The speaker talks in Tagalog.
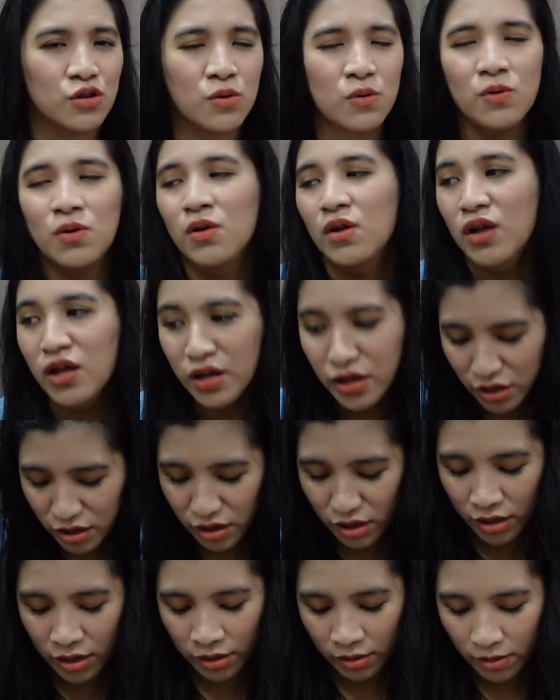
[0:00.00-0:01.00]
So,
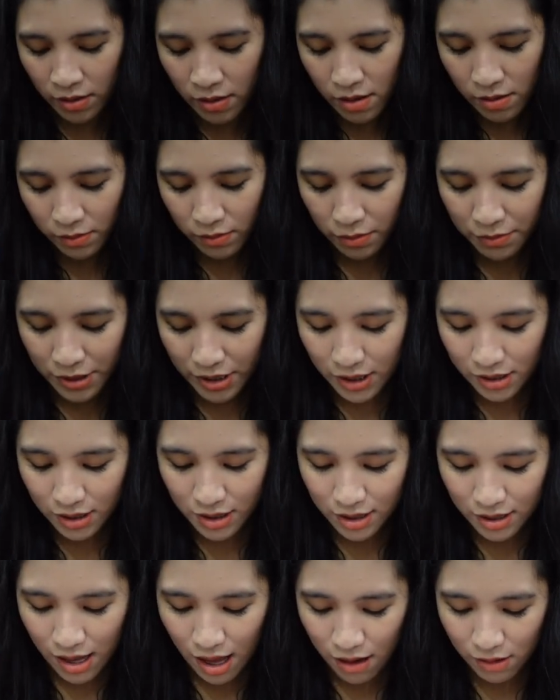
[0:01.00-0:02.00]
yun, bumili
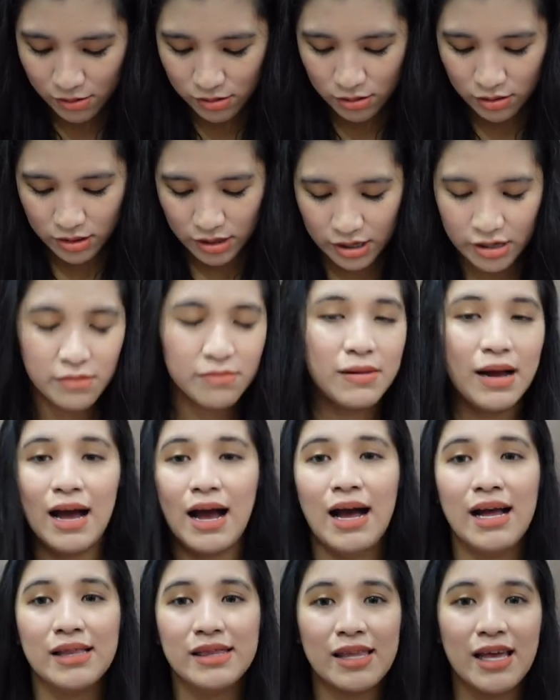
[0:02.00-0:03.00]
talaga ako ng
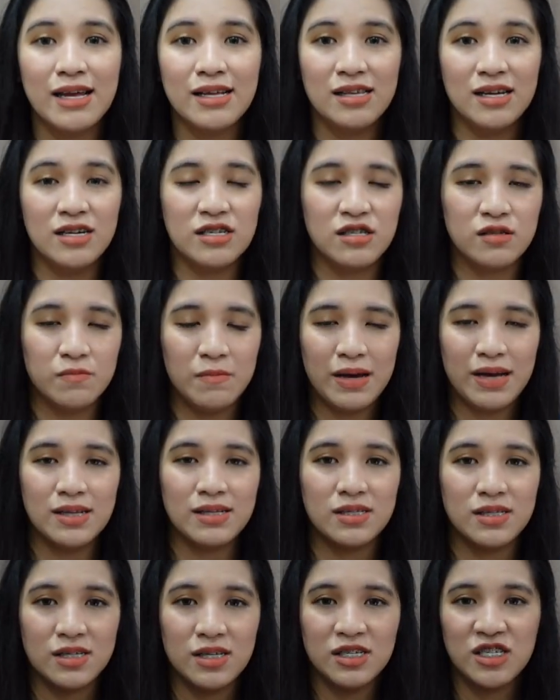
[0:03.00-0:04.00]
Derma Anti-Dust
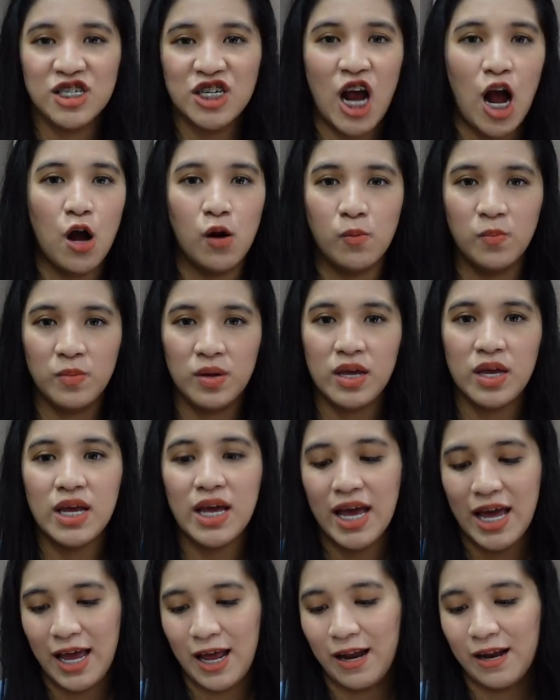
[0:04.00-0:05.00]
Mites na
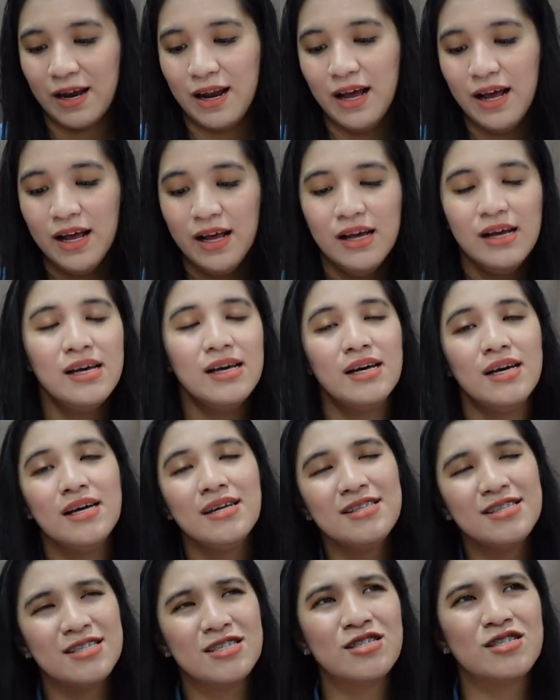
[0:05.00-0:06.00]
Xiaomi and
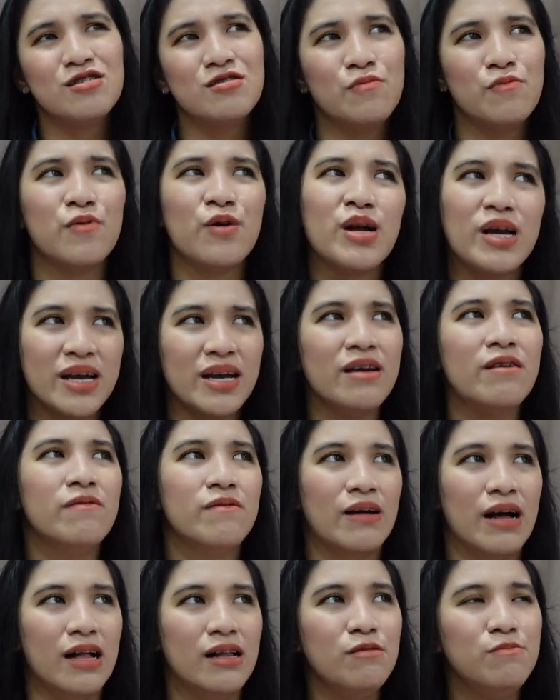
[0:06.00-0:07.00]
it's working
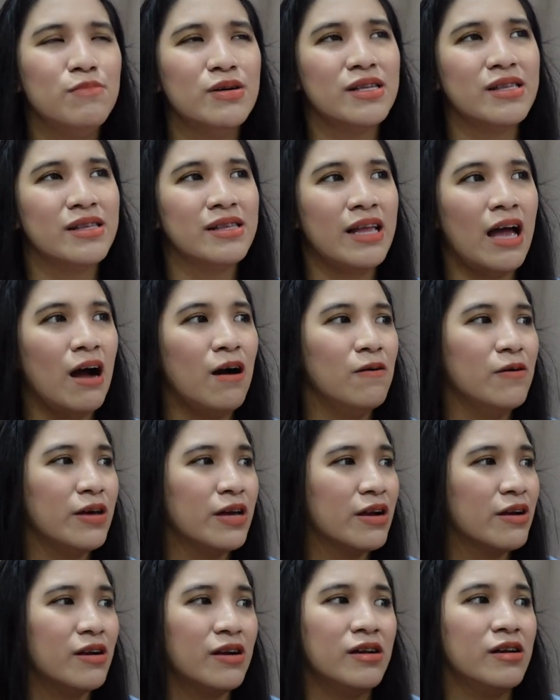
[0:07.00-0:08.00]
well but now
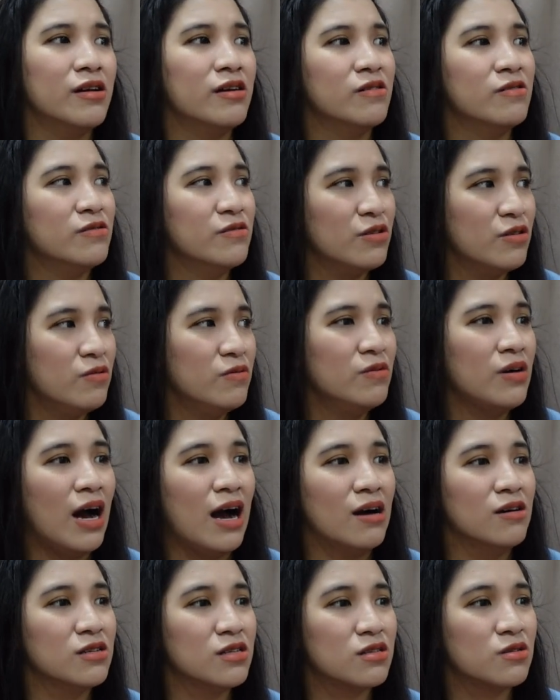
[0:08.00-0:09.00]
here in the new
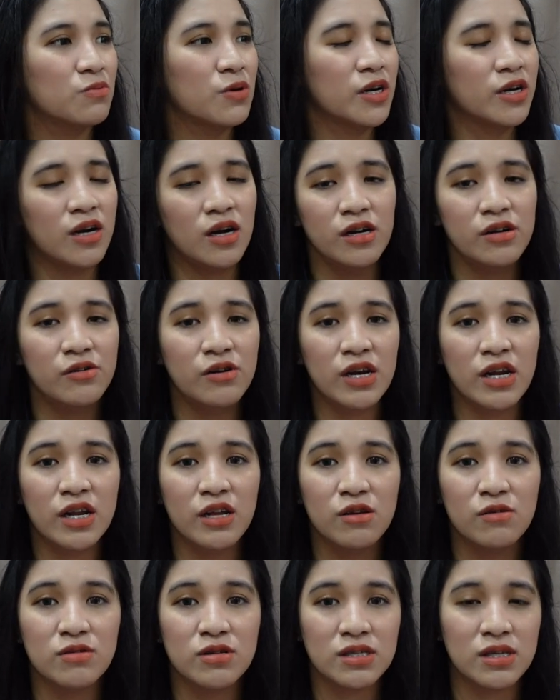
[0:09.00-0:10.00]
house, we're not really
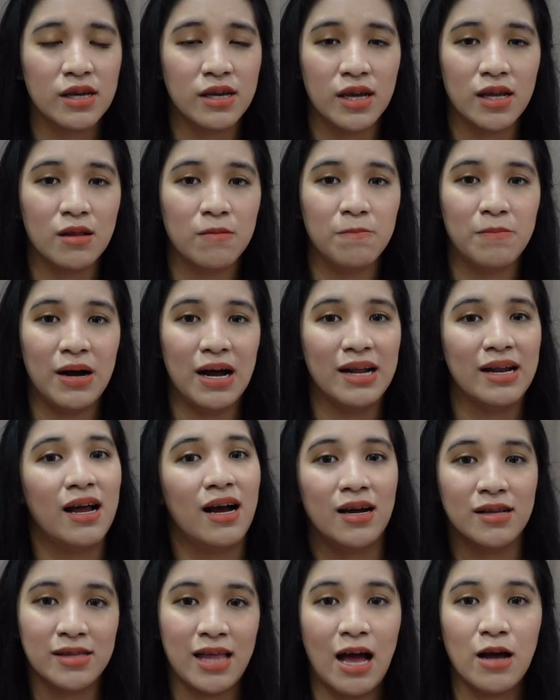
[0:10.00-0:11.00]
using it pa.
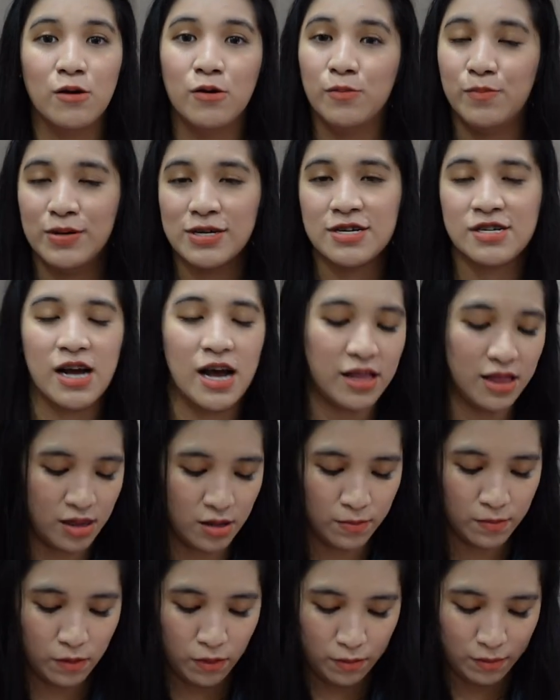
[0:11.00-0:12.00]
Nakatago pa siya at
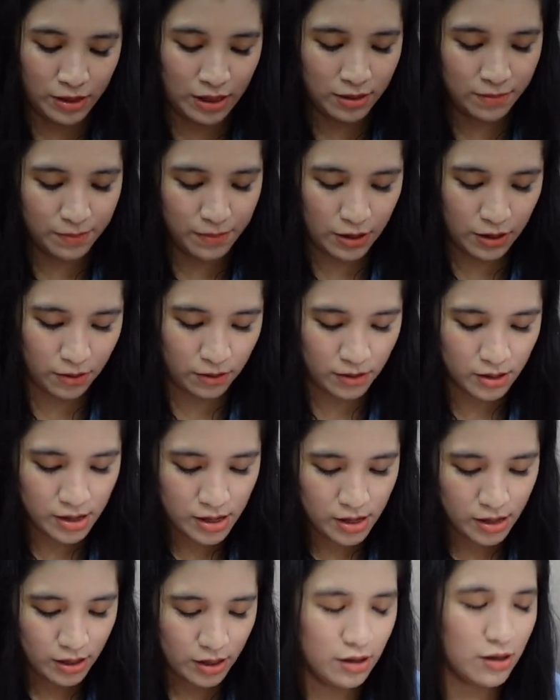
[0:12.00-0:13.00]
the moment pero
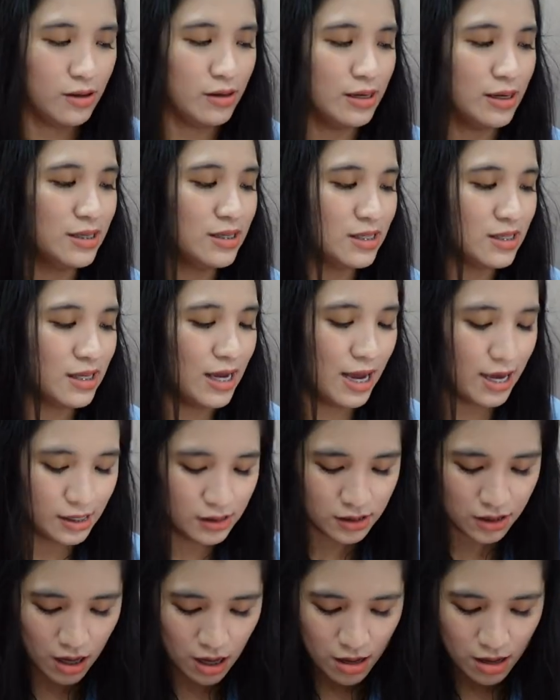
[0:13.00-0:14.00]
yun, it's
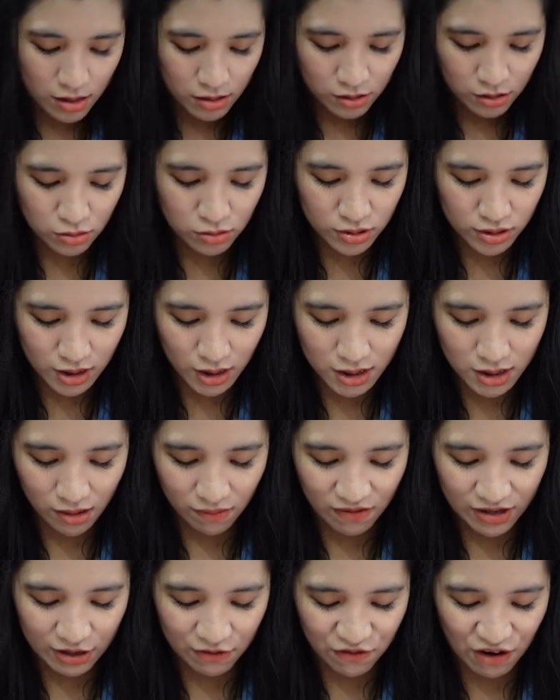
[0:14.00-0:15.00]
nice.
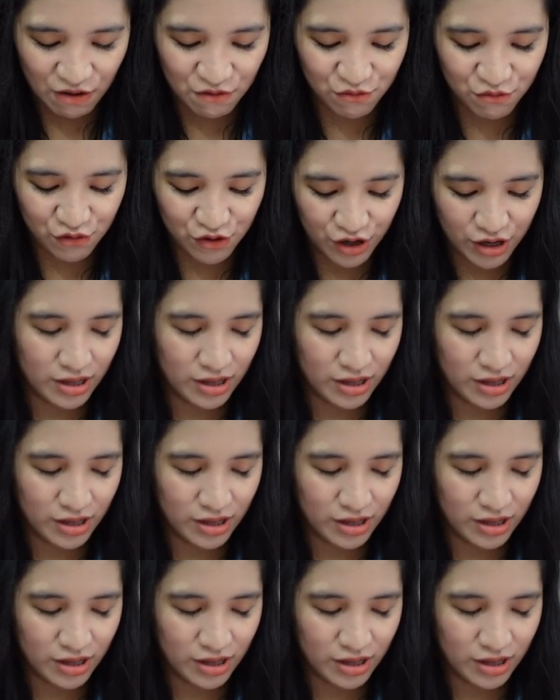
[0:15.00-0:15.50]
2675.14